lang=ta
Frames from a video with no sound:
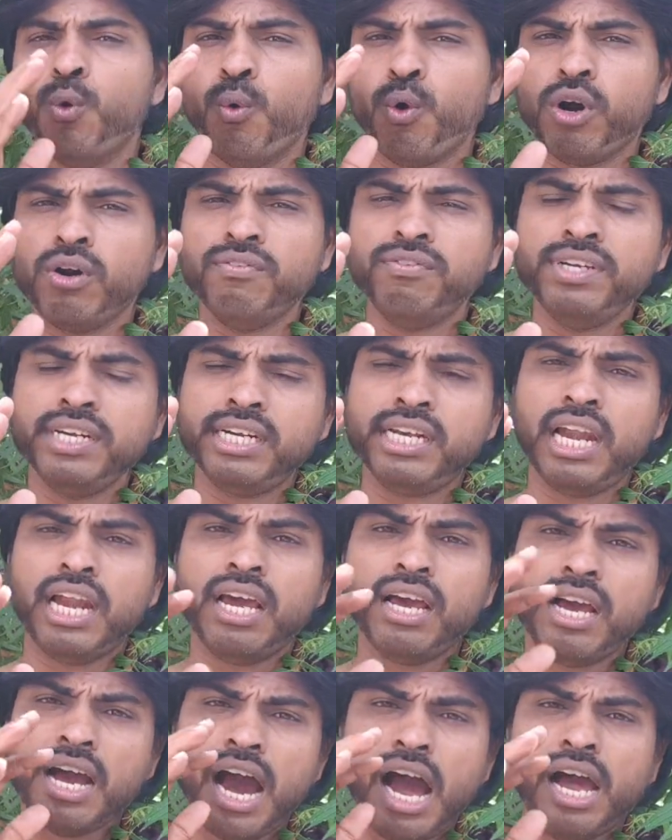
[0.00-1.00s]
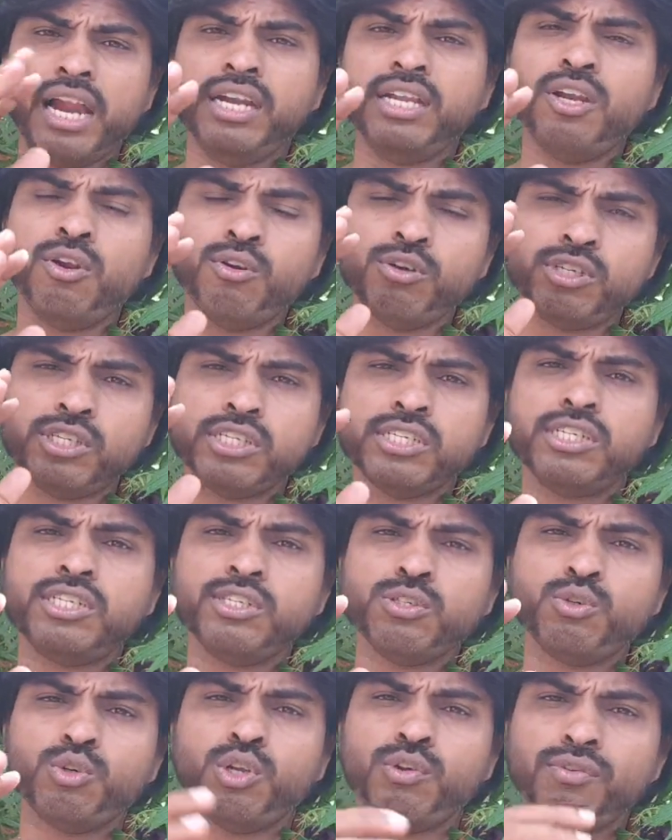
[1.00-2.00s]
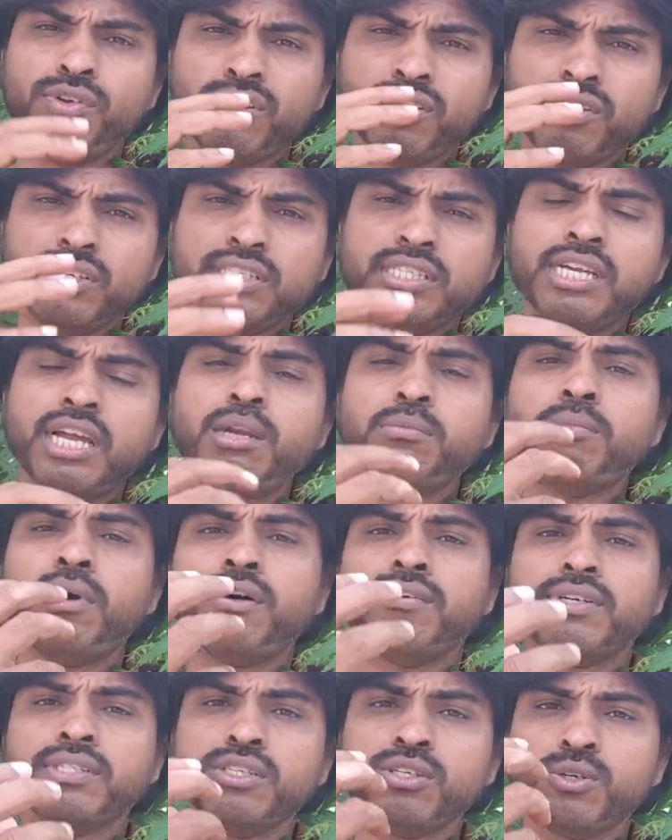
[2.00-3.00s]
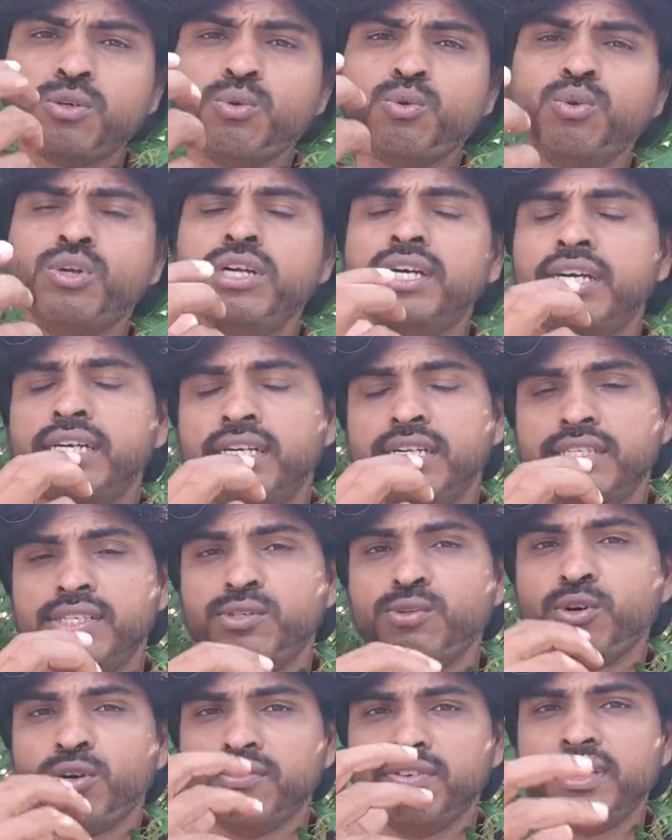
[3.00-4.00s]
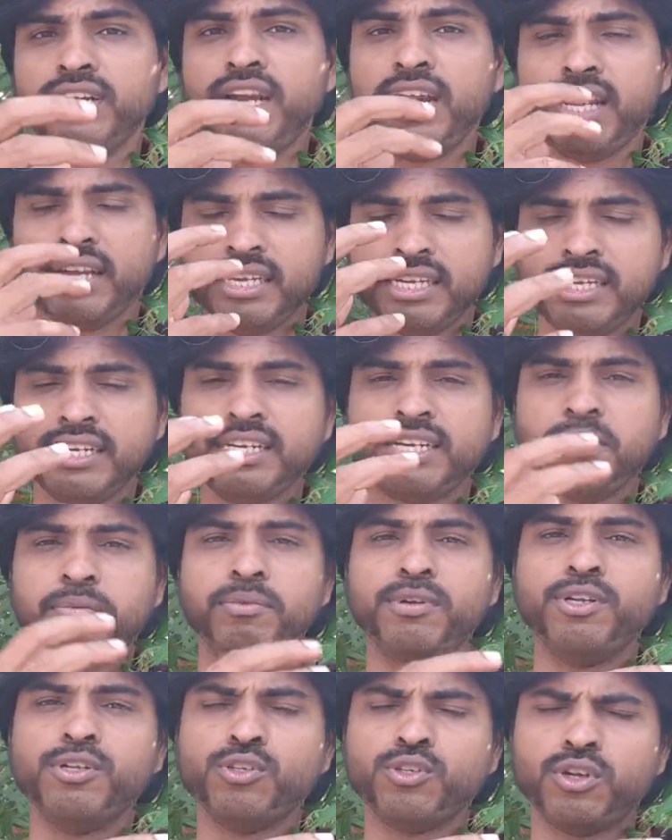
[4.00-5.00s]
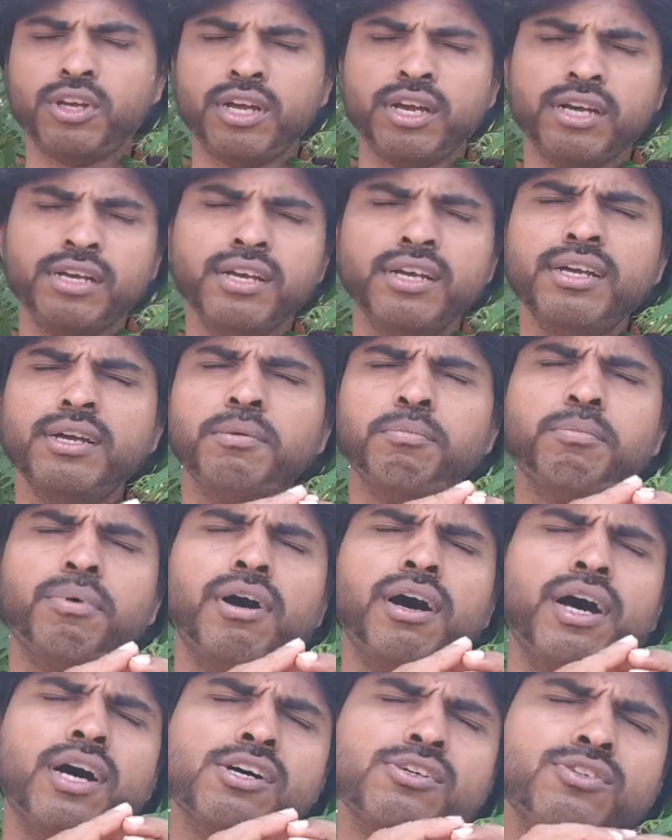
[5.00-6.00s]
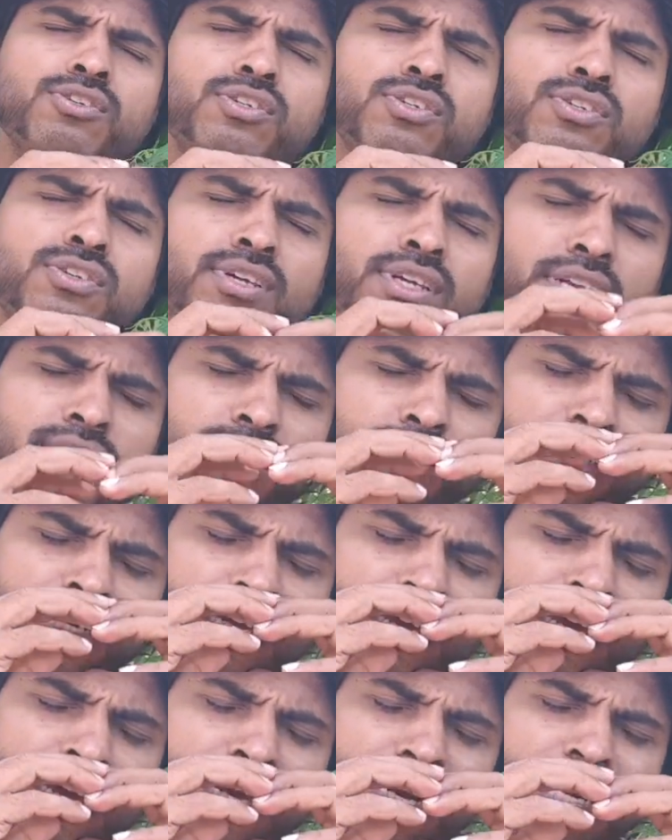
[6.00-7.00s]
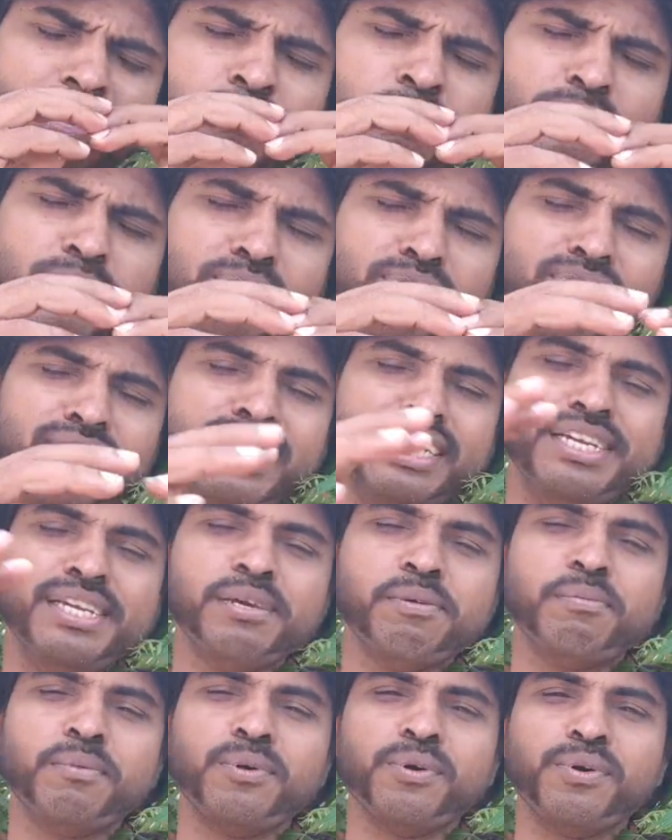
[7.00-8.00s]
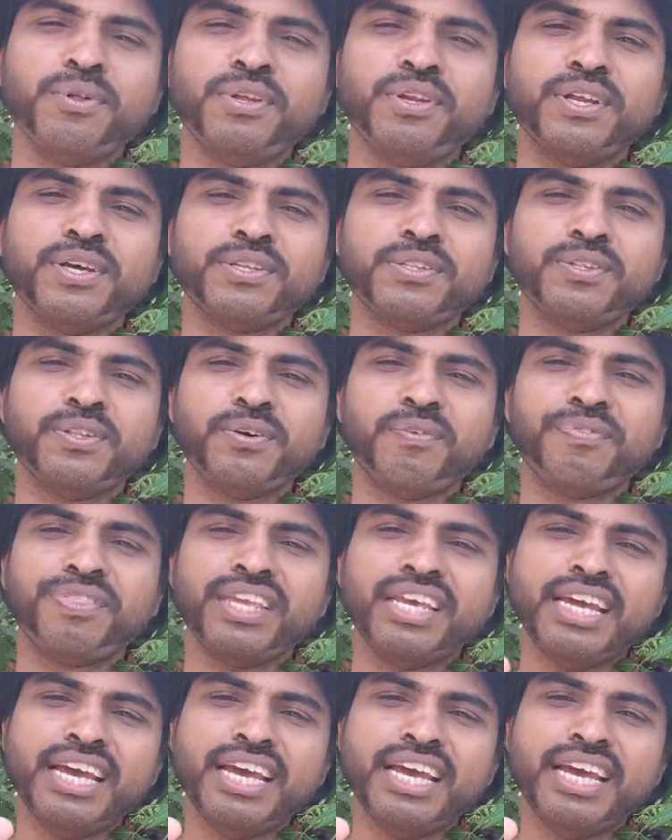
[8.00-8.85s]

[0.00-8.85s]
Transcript: உங்கள் வீட்டில் அணிலோ சிட்டுக்குருவியோ இயல்பாக வந்து கூடு கட்டிச்சு உங்கள் வீட்டில் இருக்குது அப்படின்னு சொன்னால் பாசிட்டிவ் எனர்ஜி நிரம்பி வழிய போகுதுன்னு அர்த்தம்